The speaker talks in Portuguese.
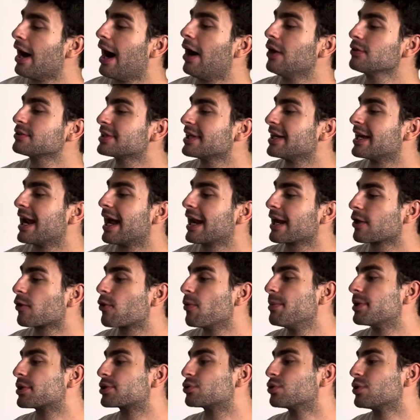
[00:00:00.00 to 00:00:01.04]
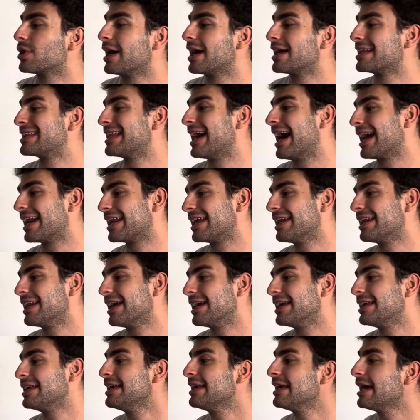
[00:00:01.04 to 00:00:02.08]
alterar a cobertura da arena
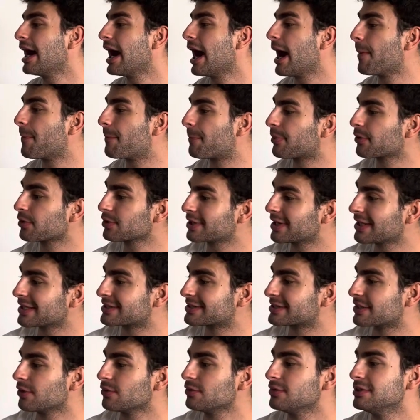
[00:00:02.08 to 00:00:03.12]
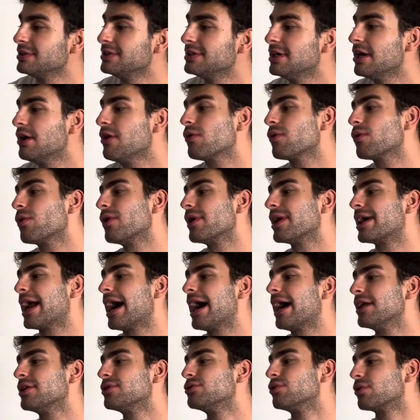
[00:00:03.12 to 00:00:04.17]
e a proteção não
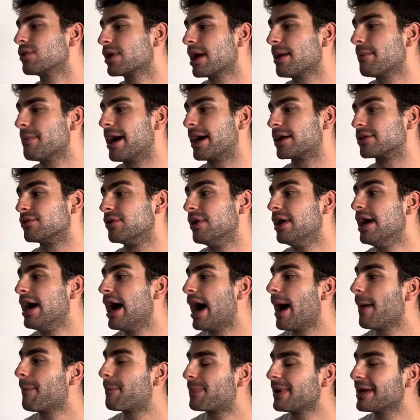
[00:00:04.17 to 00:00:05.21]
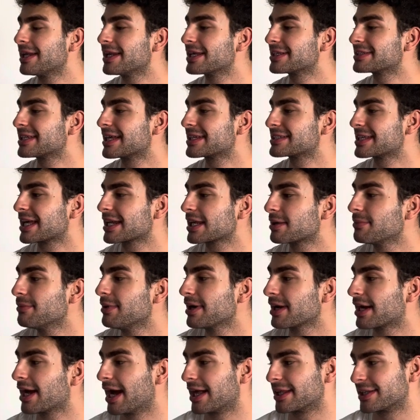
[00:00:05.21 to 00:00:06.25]
correrá no gramado, apenas nas
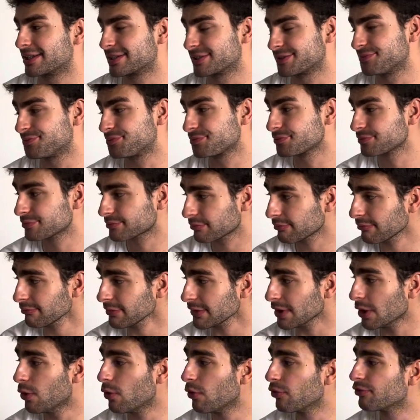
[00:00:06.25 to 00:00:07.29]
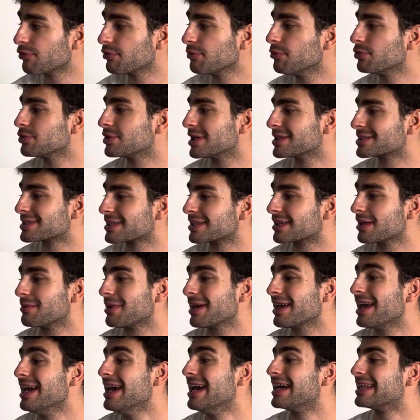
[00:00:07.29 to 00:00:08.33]
arquibancadas. Houve mudança
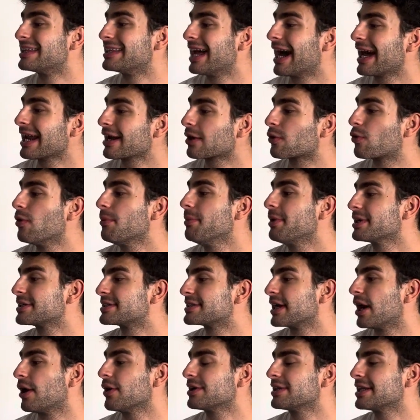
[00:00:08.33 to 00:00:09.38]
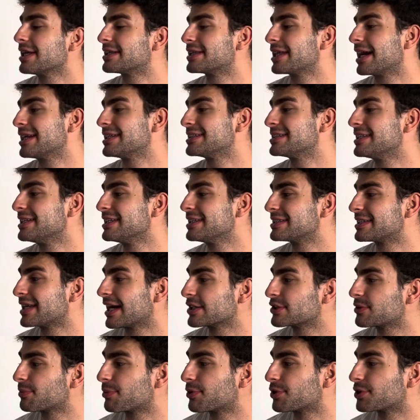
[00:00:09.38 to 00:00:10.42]
também na área comercial em detalhes
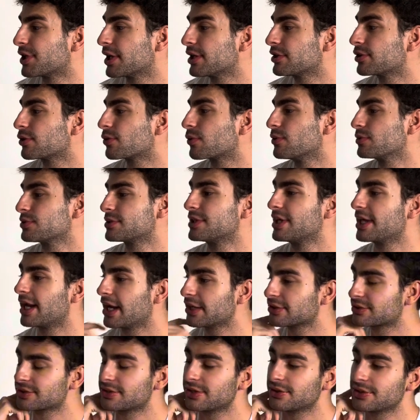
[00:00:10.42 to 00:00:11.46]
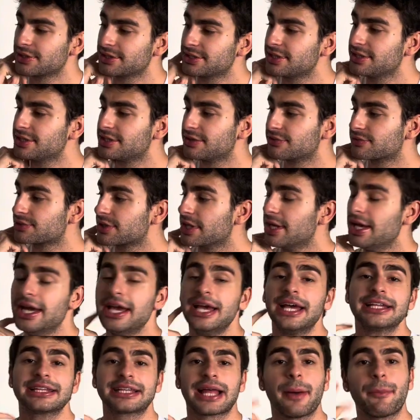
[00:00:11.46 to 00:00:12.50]
iniciais do projeto e considerados não decisivos.
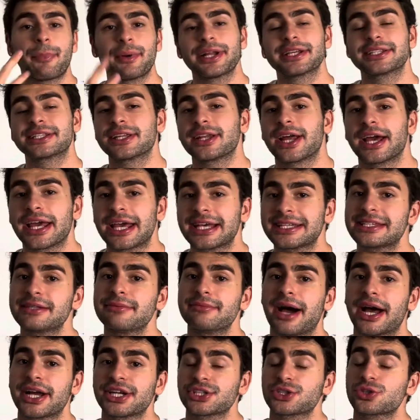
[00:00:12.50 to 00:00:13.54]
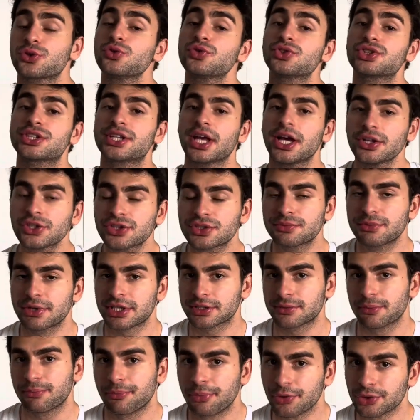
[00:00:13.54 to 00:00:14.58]
Tá aparecendo aí as imagens que o Santos
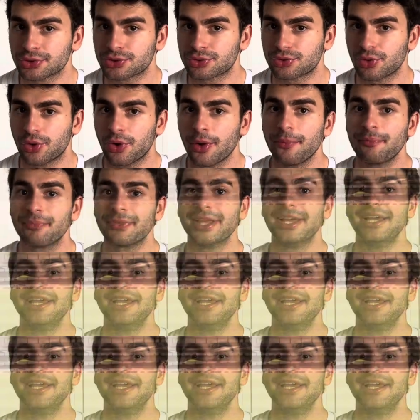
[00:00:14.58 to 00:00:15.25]
mesmo postou.